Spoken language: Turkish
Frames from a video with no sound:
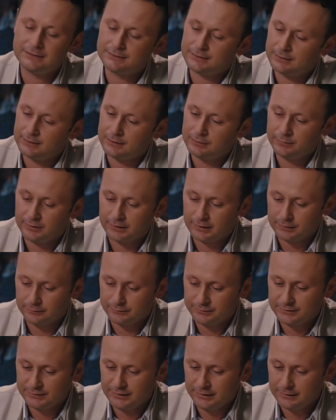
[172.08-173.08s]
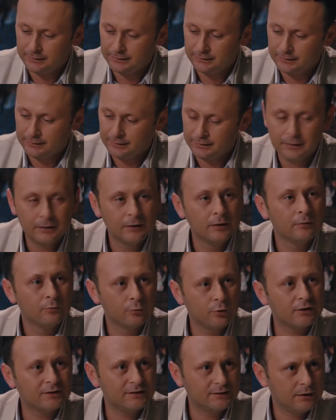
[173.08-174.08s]
İnşallah, bakalım işte.
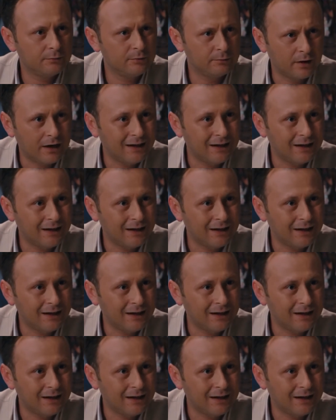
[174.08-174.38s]
Bu arada tabii